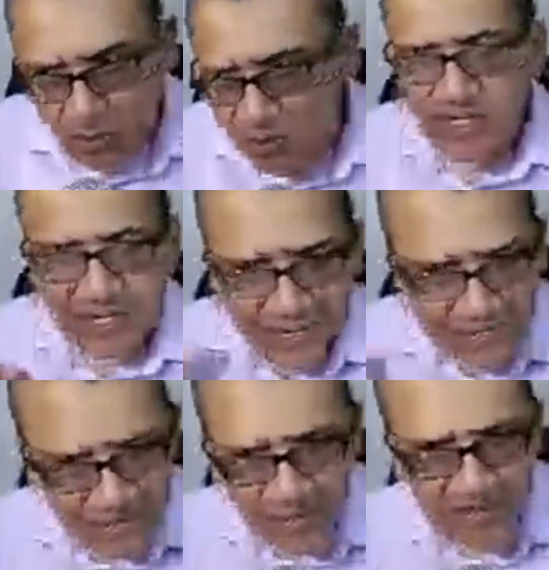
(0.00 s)
otra
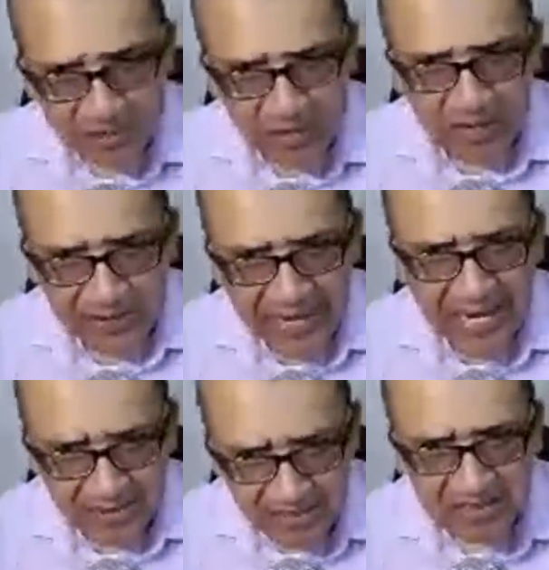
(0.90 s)
vez nos
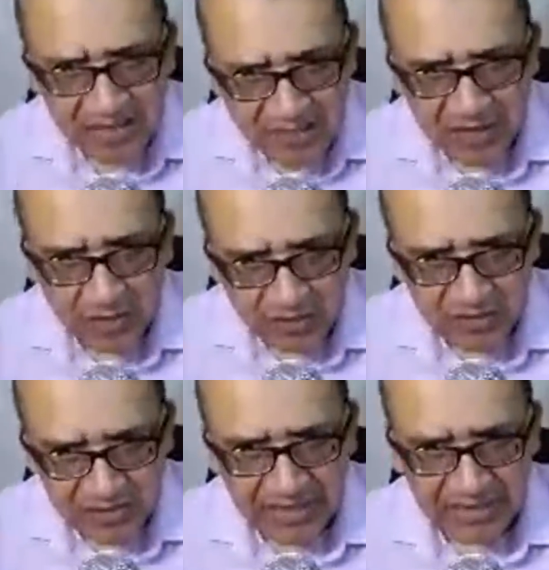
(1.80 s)
devuelve a la misma
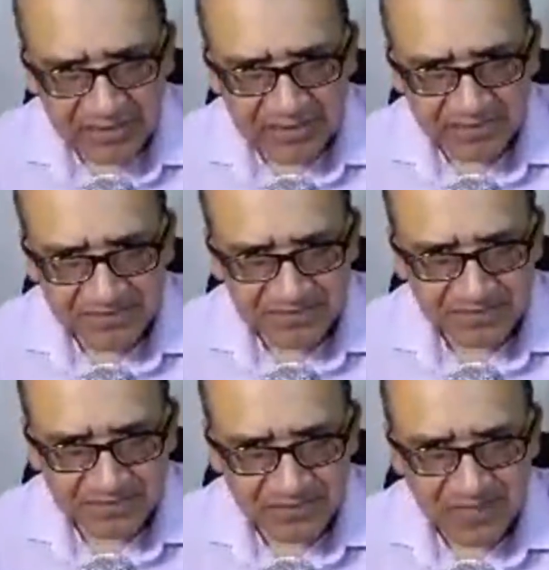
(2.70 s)
pregunta.
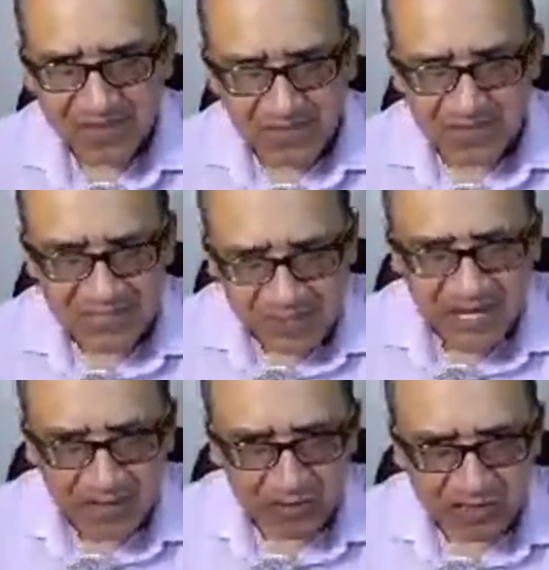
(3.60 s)

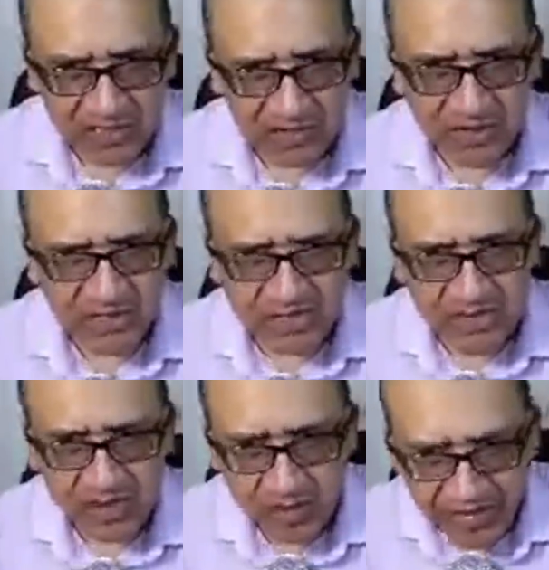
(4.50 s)
Está bien, usted
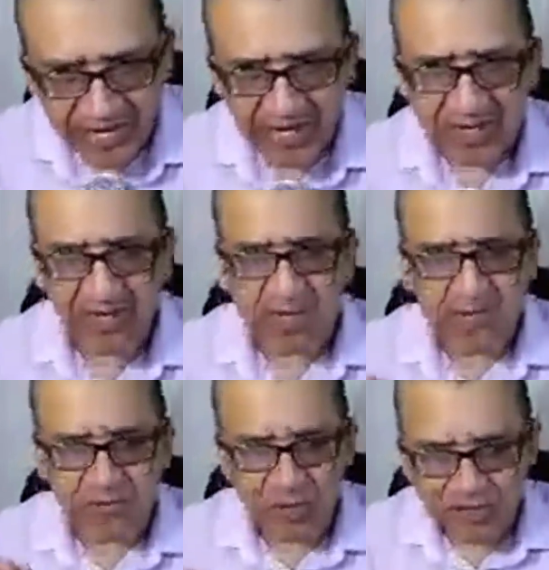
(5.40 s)
no intima con
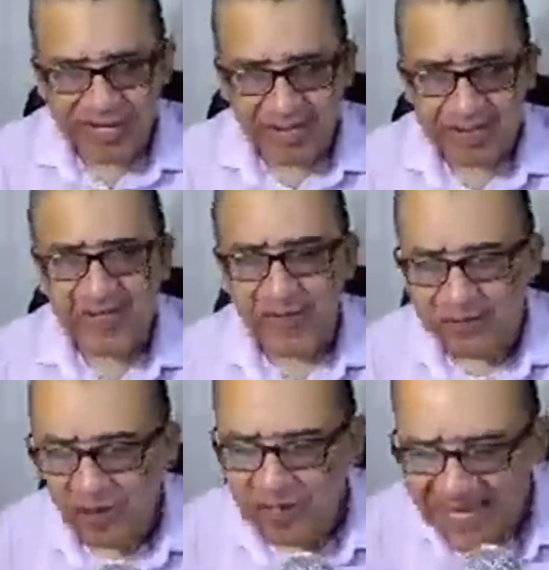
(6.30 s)
él, bloquea,
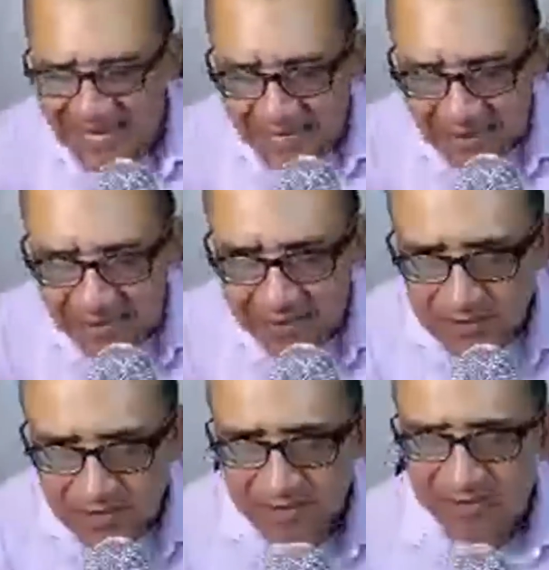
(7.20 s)
pero ¿por
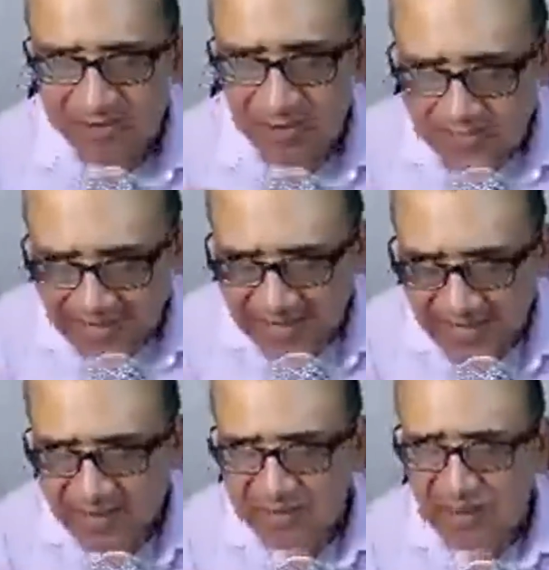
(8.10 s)
qué? ¿Por
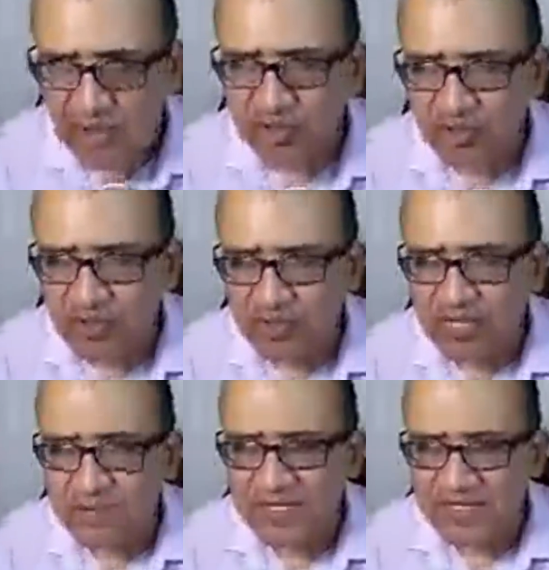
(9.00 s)
qué no toma
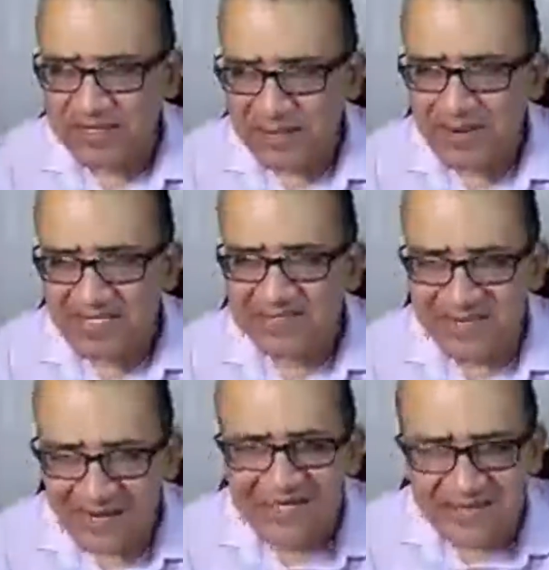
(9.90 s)
una medida más
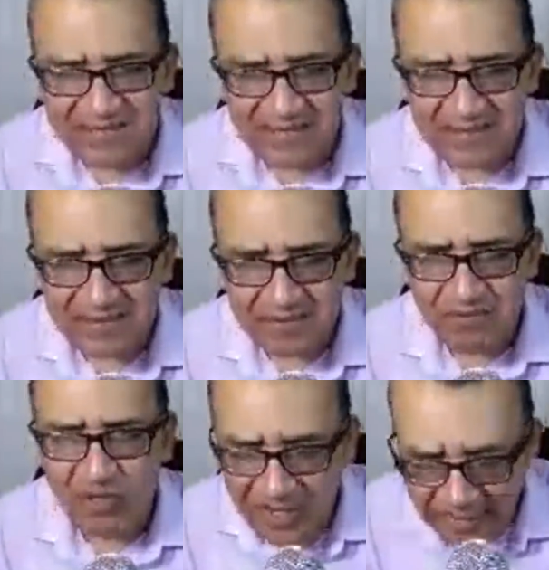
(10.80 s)
drástica?
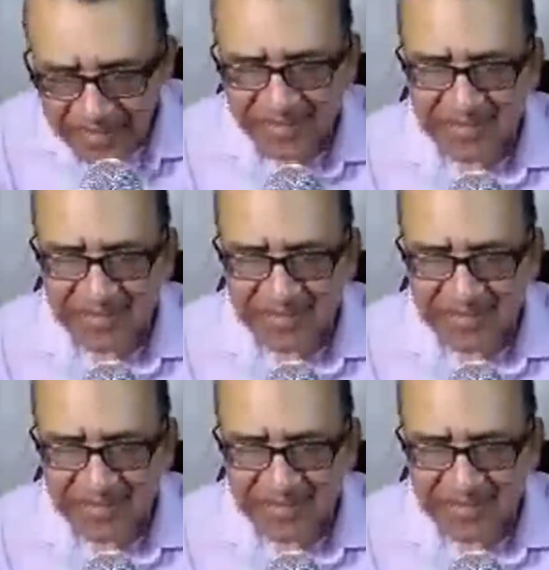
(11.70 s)
¿Por qué?